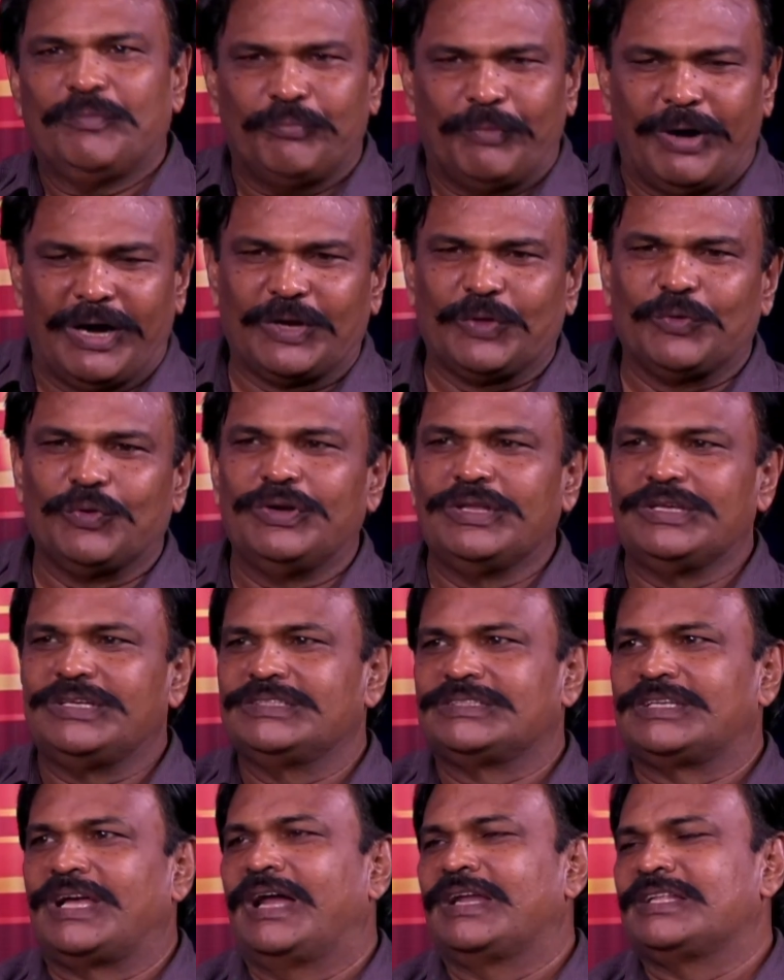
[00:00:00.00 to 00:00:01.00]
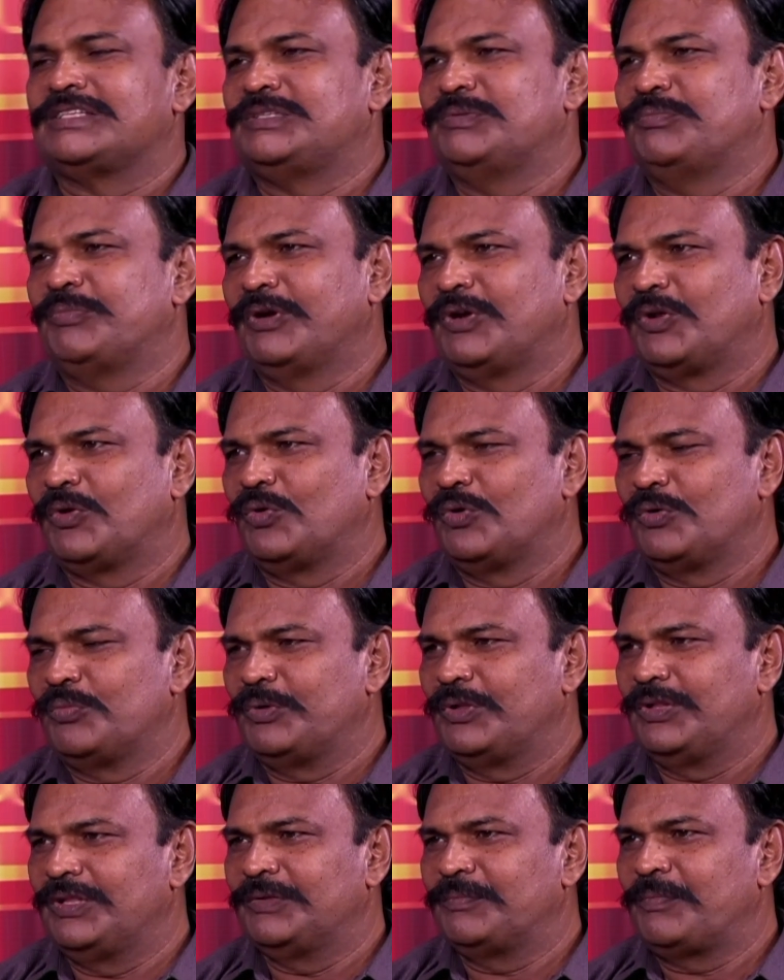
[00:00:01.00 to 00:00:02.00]
மாணவர்களுக்கு ஸ்காலர்ஷிப் பெற்றுக்
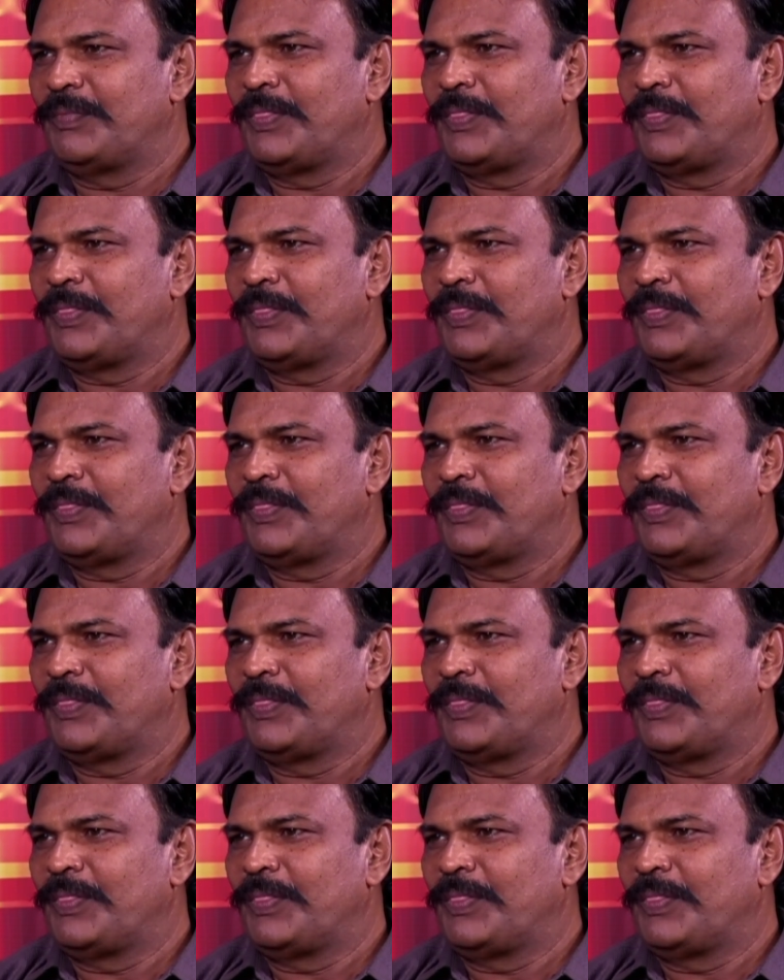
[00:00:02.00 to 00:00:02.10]
கொடுப்பது